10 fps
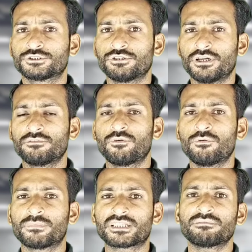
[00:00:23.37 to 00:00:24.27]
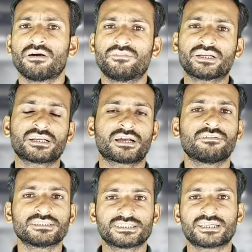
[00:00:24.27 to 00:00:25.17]
जो है वो मतलब अफेक्ट
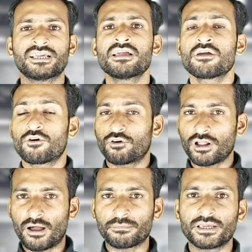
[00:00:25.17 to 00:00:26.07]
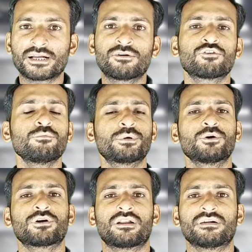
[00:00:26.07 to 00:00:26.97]
लगवा सके और आपके अकाउंट को
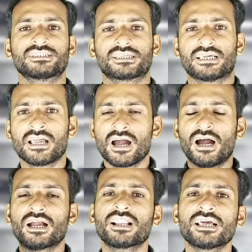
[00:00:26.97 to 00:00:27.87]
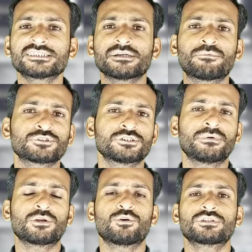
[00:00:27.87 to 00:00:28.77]
ब्लॉक करवा सके अगर ऐसा
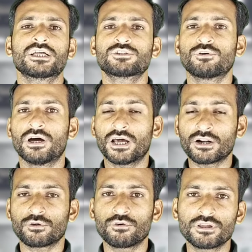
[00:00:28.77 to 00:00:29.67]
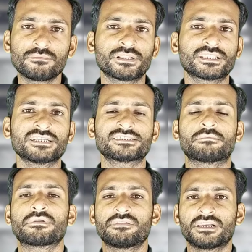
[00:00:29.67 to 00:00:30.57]
पॉसिबल होता तो हर कोई बंदा
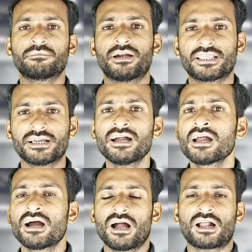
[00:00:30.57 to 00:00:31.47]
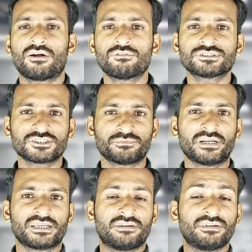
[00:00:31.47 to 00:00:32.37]
सामने वाली पार्टी का अकाउंट
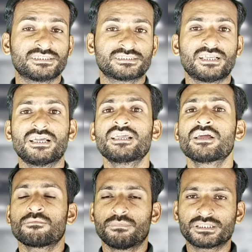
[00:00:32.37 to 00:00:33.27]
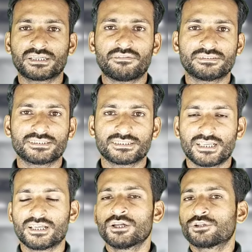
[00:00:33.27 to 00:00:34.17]
सस्पेंड करवा सकता है बंद करवा
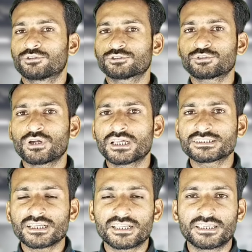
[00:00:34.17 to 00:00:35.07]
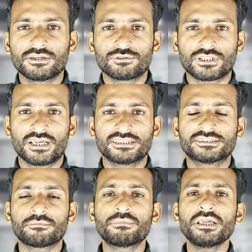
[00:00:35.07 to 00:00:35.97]
सकता है दोस्तों ऐसा नहीं होता है है
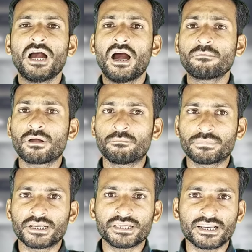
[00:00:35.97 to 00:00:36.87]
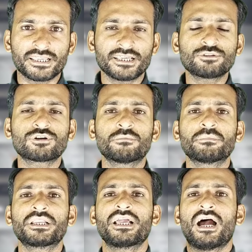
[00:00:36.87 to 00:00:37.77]
जब भी आप कंप्लेन करेंगे तो
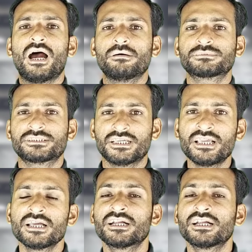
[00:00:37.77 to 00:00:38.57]
कंपनी आपसे